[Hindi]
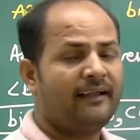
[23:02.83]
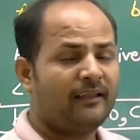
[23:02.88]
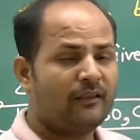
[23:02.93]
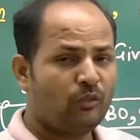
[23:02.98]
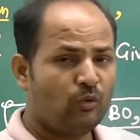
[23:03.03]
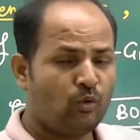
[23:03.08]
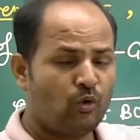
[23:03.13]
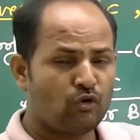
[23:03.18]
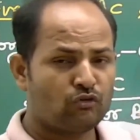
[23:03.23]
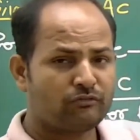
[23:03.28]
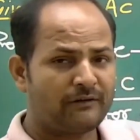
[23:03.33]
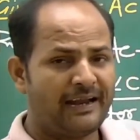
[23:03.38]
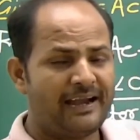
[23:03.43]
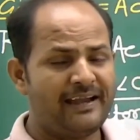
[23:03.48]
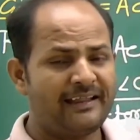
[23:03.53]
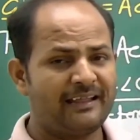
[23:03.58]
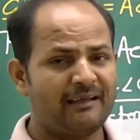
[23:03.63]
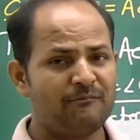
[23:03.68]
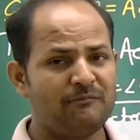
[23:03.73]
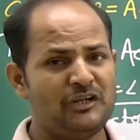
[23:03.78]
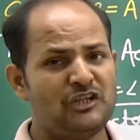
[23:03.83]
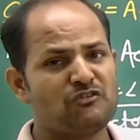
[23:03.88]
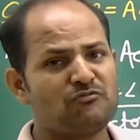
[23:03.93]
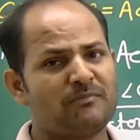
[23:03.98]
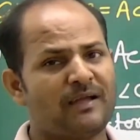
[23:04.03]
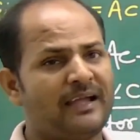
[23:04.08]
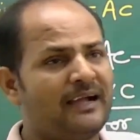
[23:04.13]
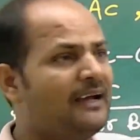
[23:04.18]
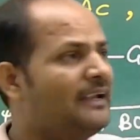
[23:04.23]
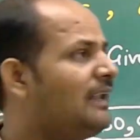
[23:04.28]
दो साइड के बीच में
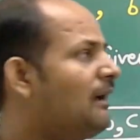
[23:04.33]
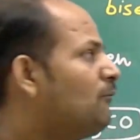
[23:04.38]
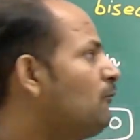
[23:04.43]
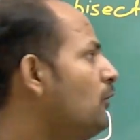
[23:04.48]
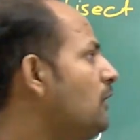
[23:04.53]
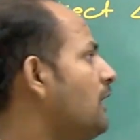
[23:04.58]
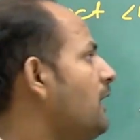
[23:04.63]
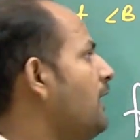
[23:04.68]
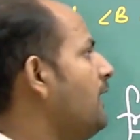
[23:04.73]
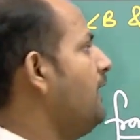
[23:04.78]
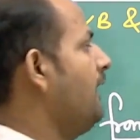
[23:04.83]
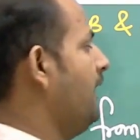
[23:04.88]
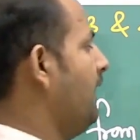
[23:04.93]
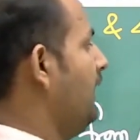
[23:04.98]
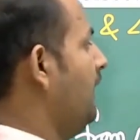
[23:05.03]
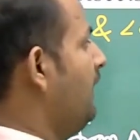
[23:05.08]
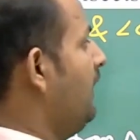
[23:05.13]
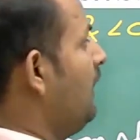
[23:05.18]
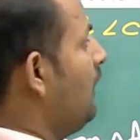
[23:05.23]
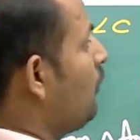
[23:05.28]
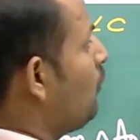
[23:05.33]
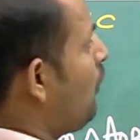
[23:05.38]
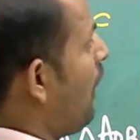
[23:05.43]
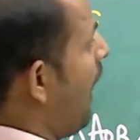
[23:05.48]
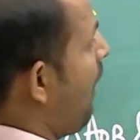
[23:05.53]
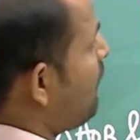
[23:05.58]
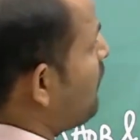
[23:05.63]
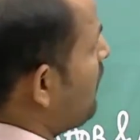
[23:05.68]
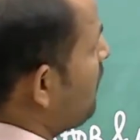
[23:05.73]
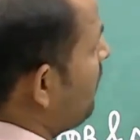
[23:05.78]
एंगल आपको लगाना है तो
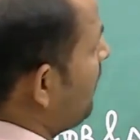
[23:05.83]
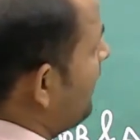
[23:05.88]
आपको फिर